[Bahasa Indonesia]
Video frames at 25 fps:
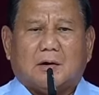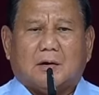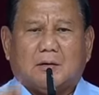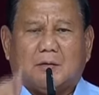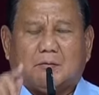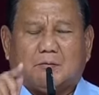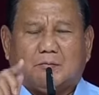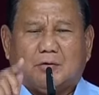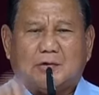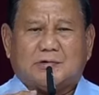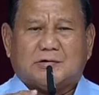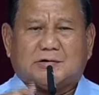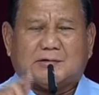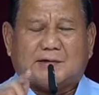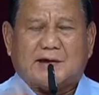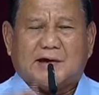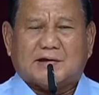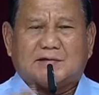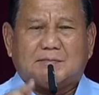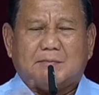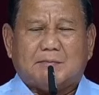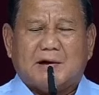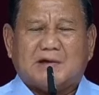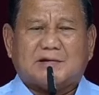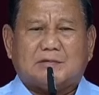
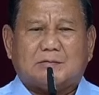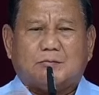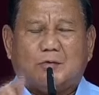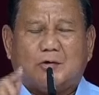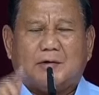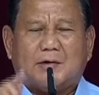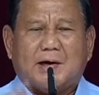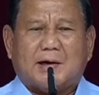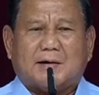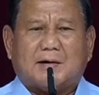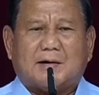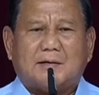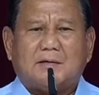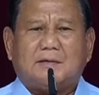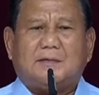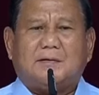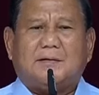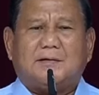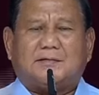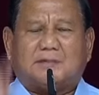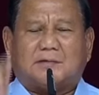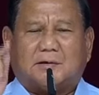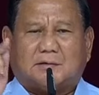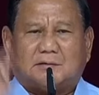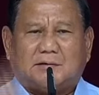puskesmas modern
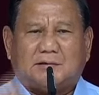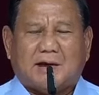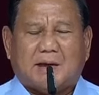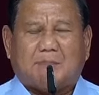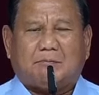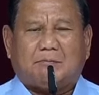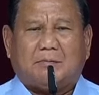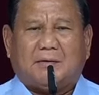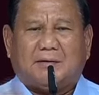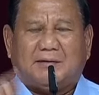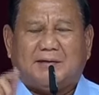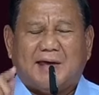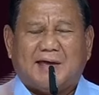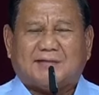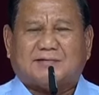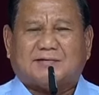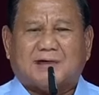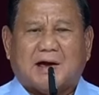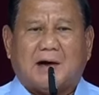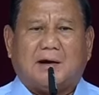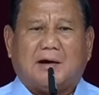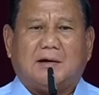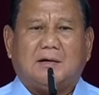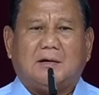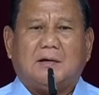di setiap
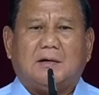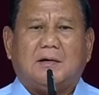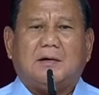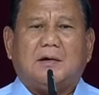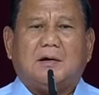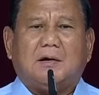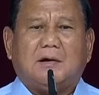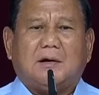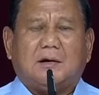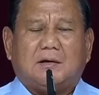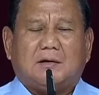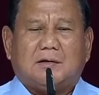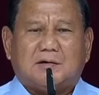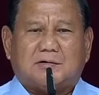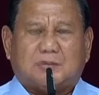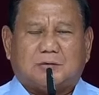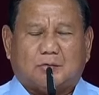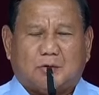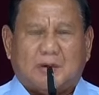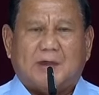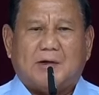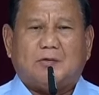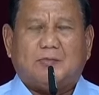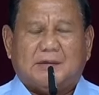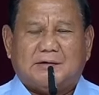desa di
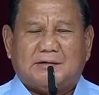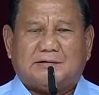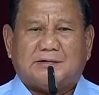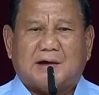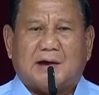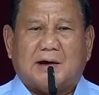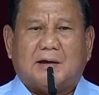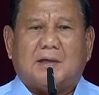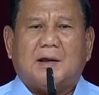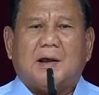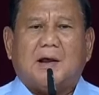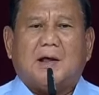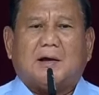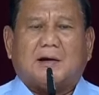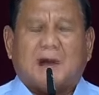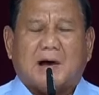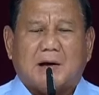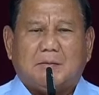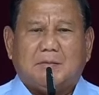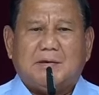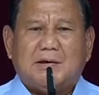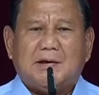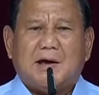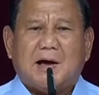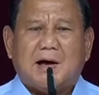seluruh Indonesia.
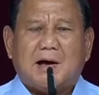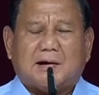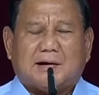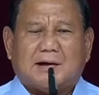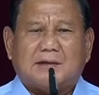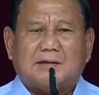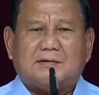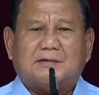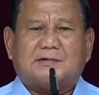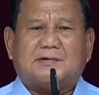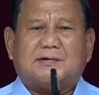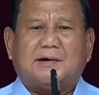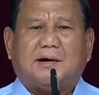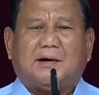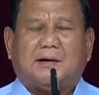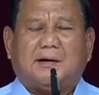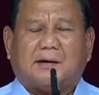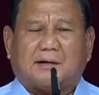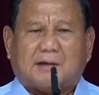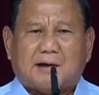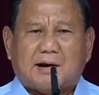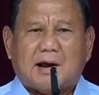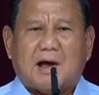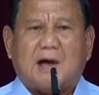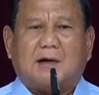Kami akan
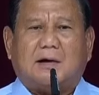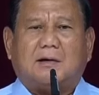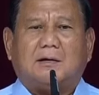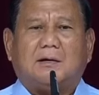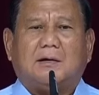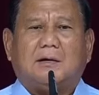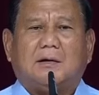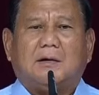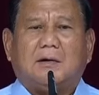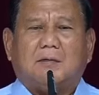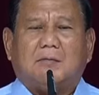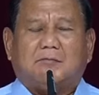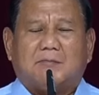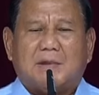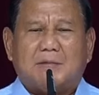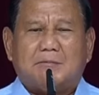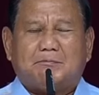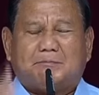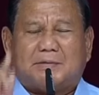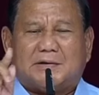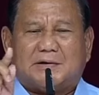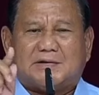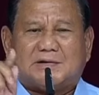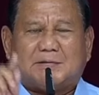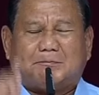segera
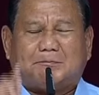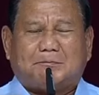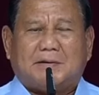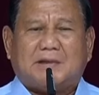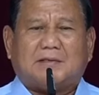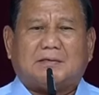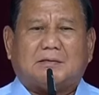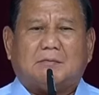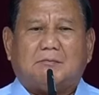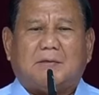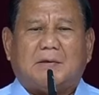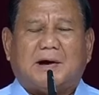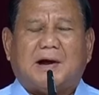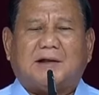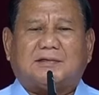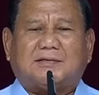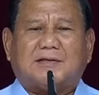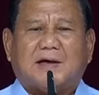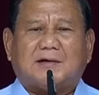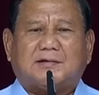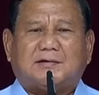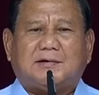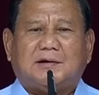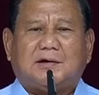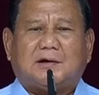mempercepat
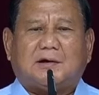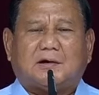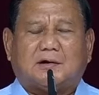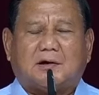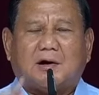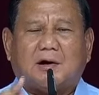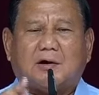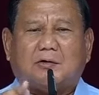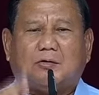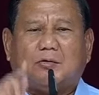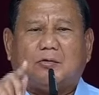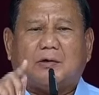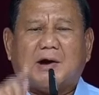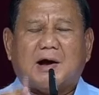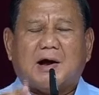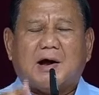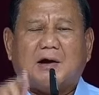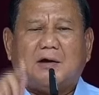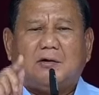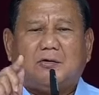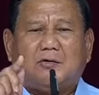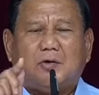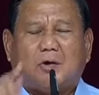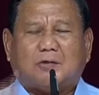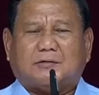mengatasi
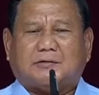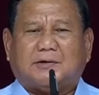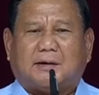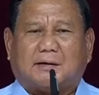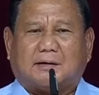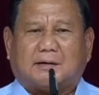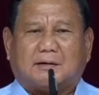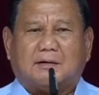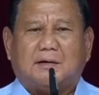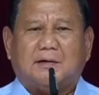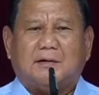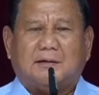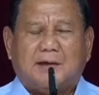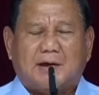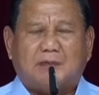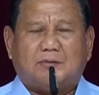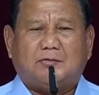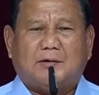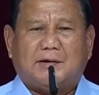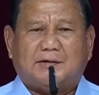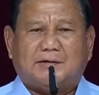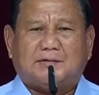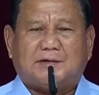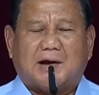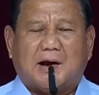kekurangan dokter di
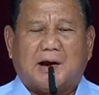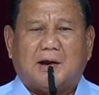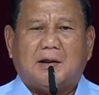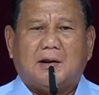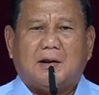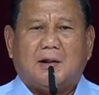Indonesia.